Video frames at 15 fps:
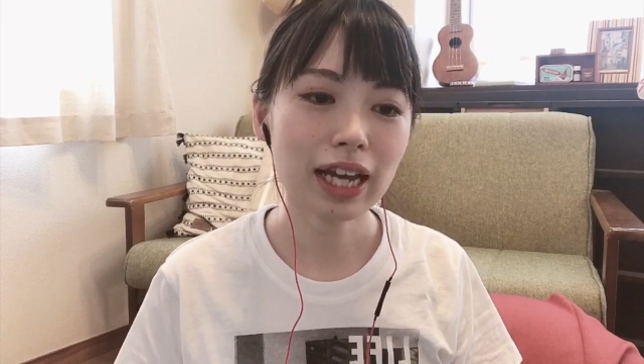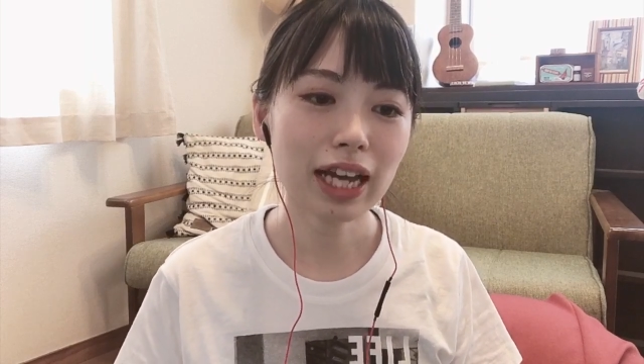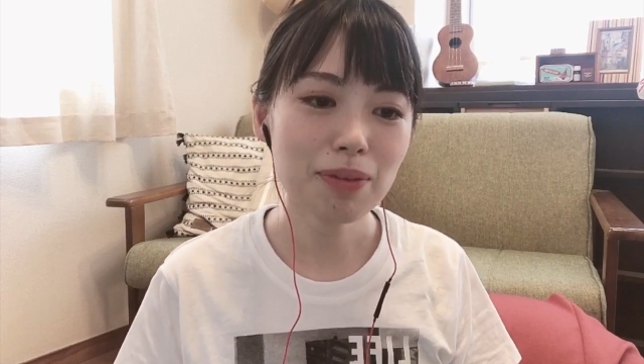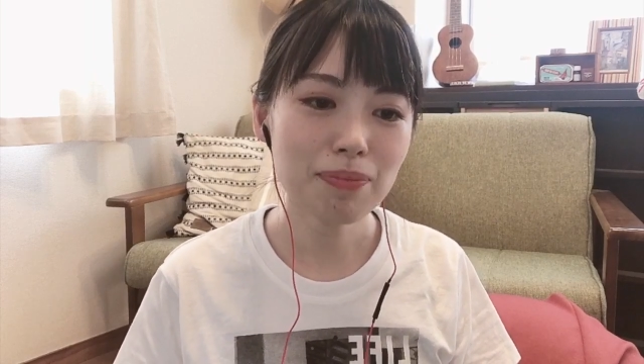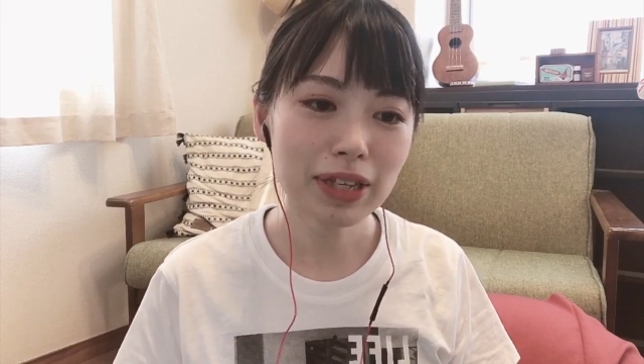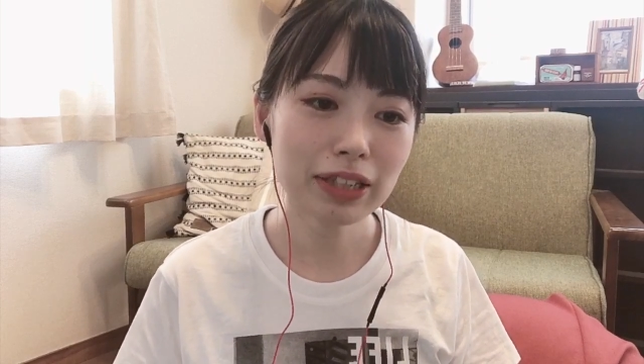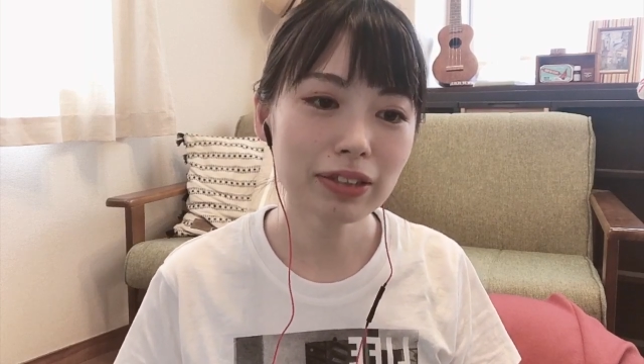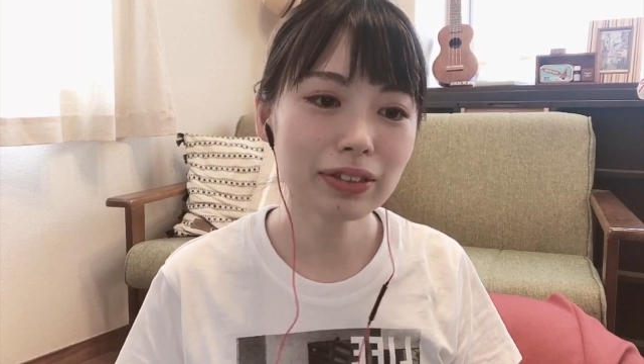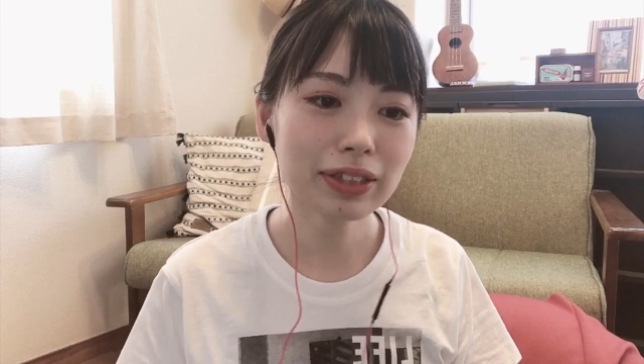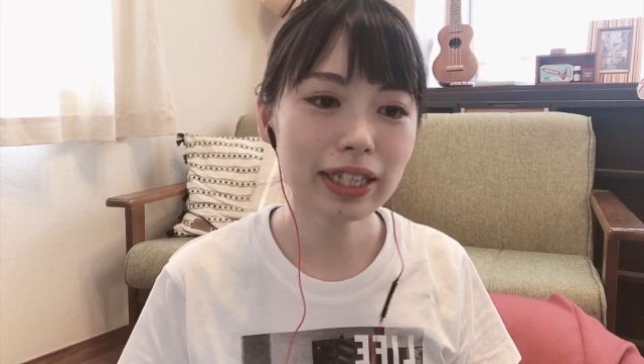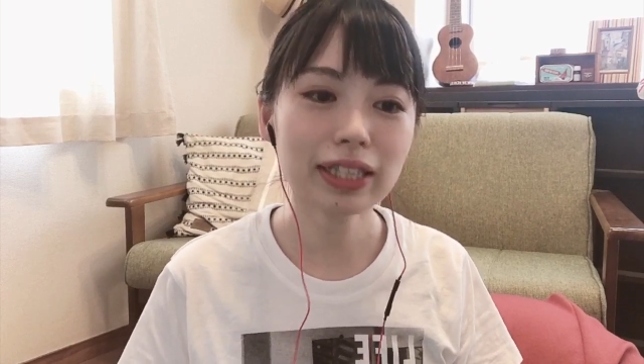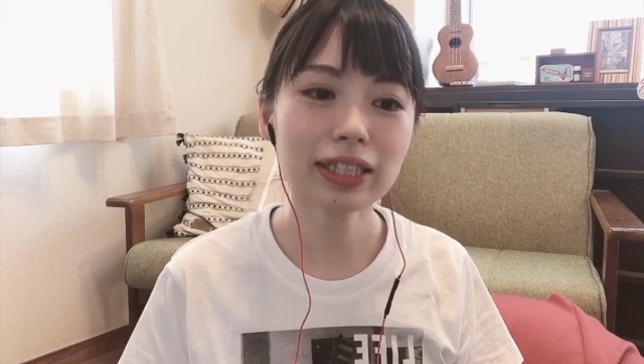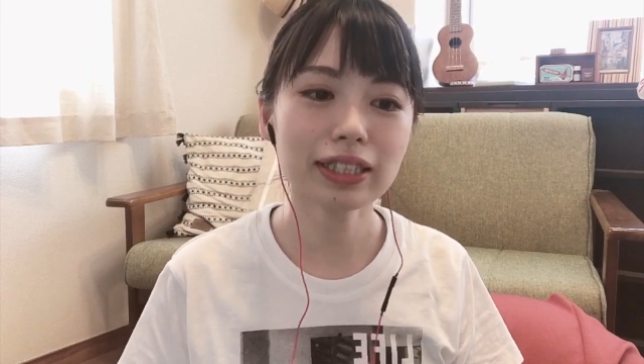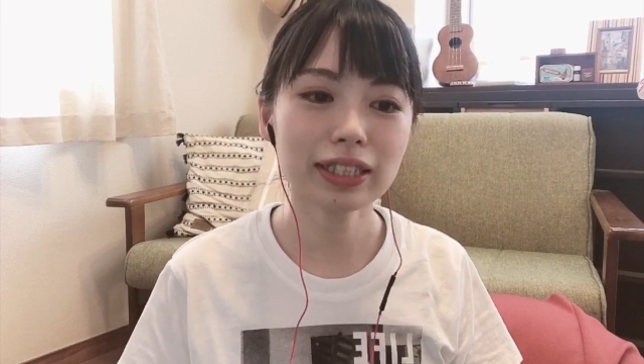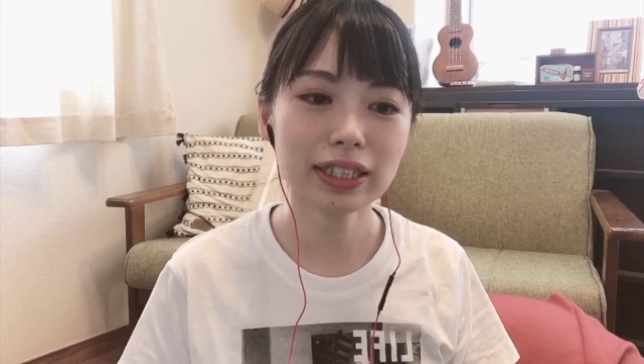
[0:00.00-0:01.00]
タイミング
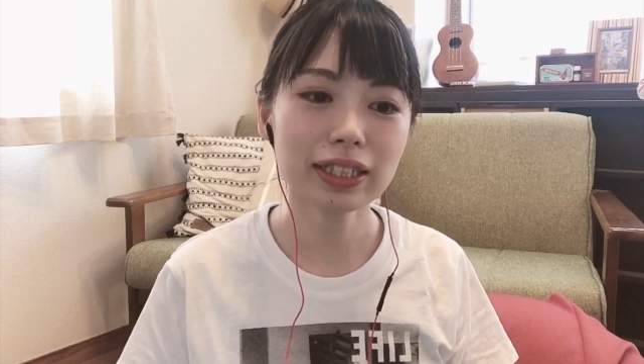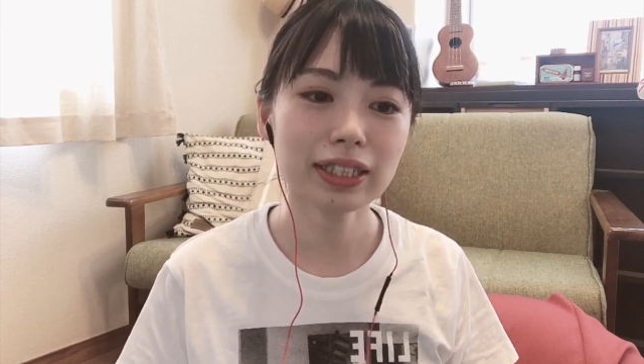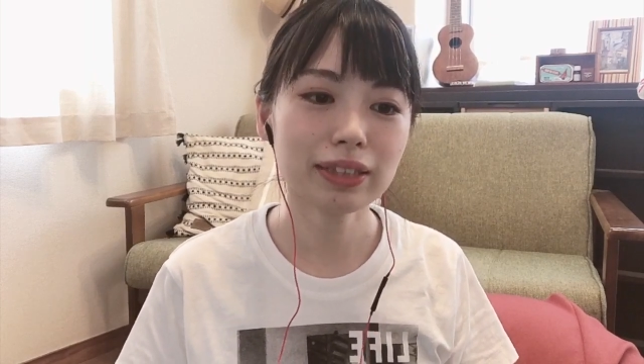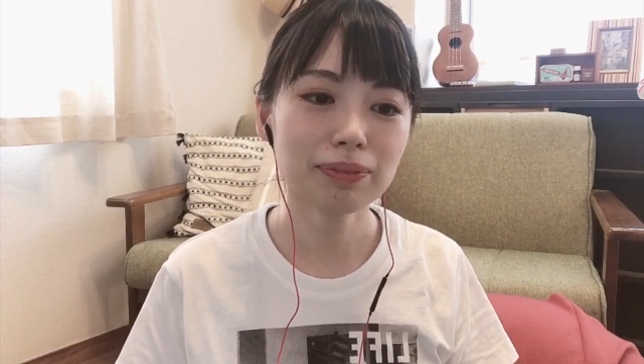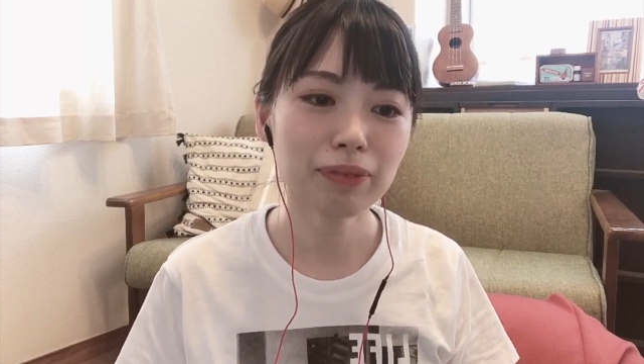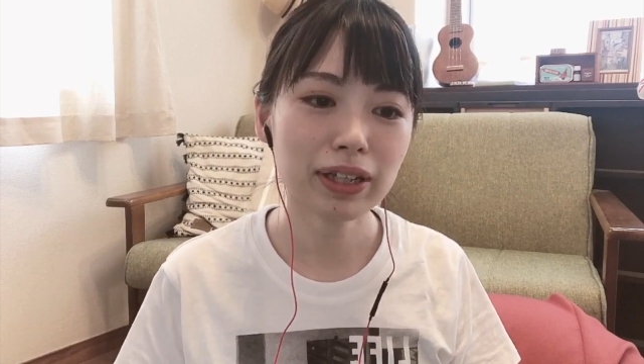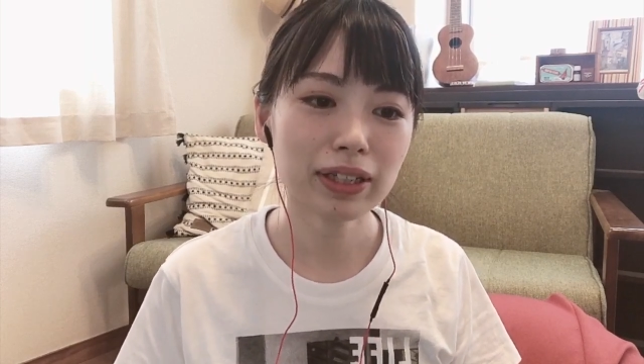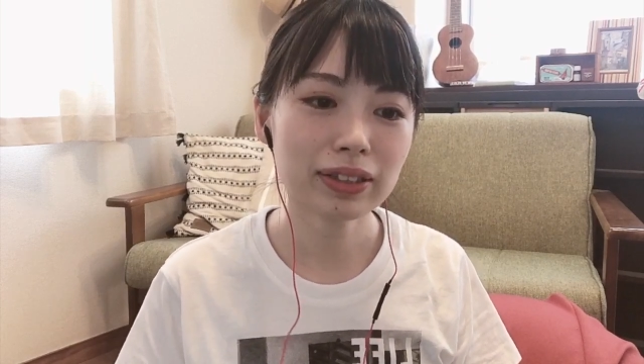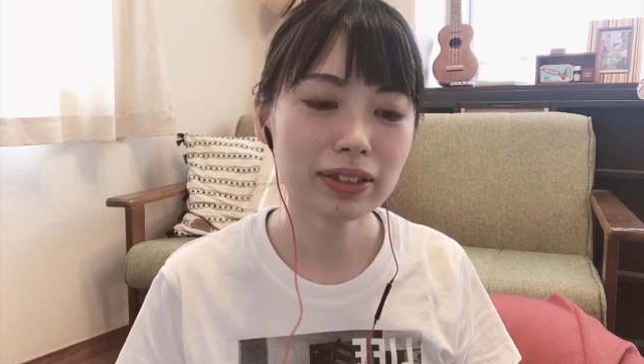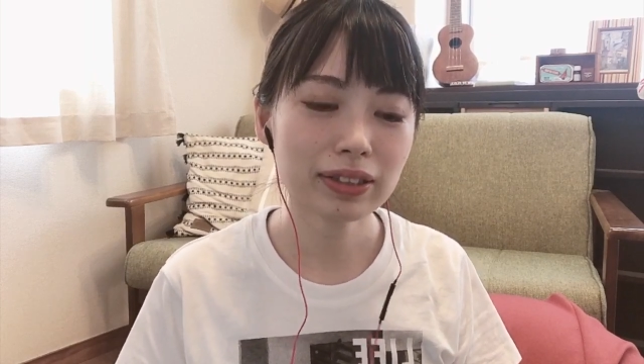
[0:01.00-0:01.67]
的に、まあ